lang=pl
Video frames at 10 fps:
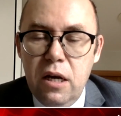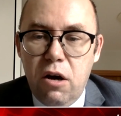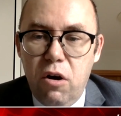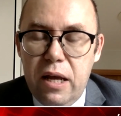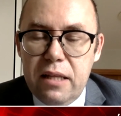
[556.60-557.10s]

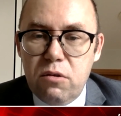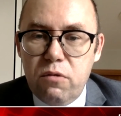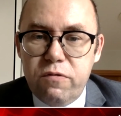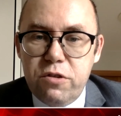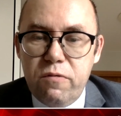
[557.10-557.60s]

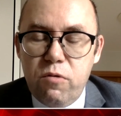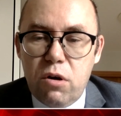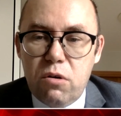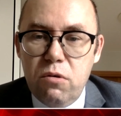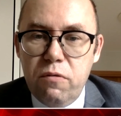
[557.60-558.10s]
Holendrów czy
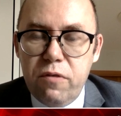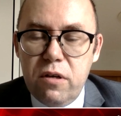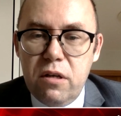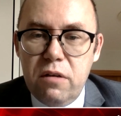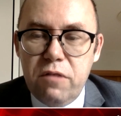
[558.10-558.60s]
Włochów
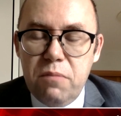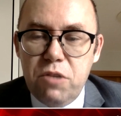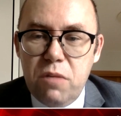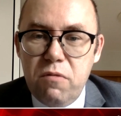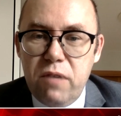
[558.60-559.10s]
y, w tym
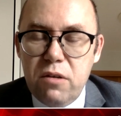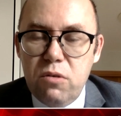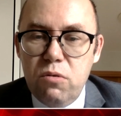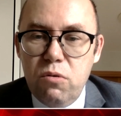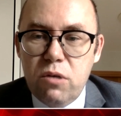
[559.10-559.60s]

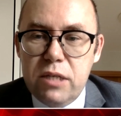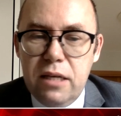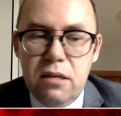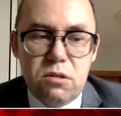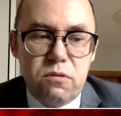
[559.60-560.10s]
przyjmowaniu
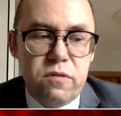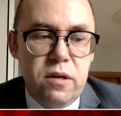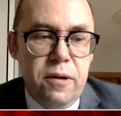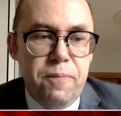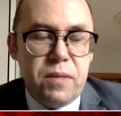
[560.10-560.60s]
Ukraińców?
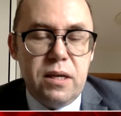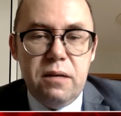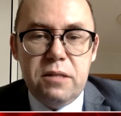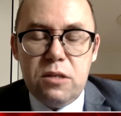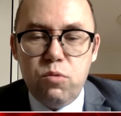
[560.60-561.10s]

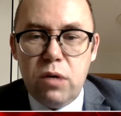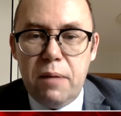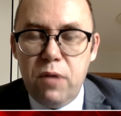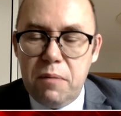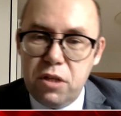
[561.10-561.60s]

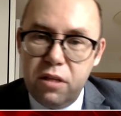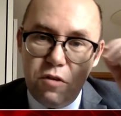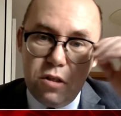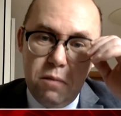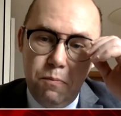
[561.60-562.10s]
zasługa była przede
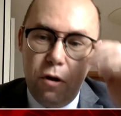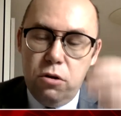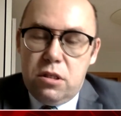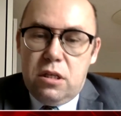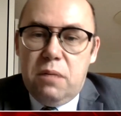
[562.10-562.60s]
wszystkim
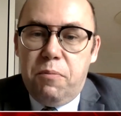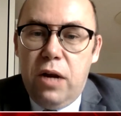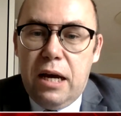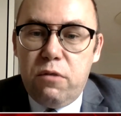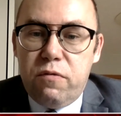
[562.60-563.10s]
Polski i
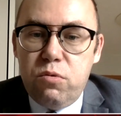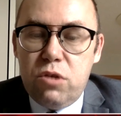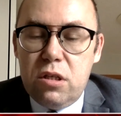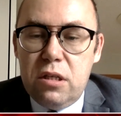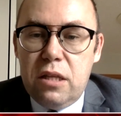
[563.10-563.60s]
Polaków,
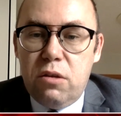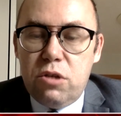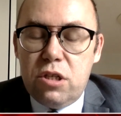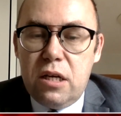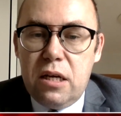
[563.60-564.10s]
którzy nie
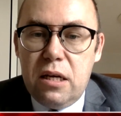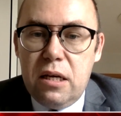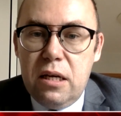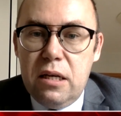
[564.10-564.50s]
dość, że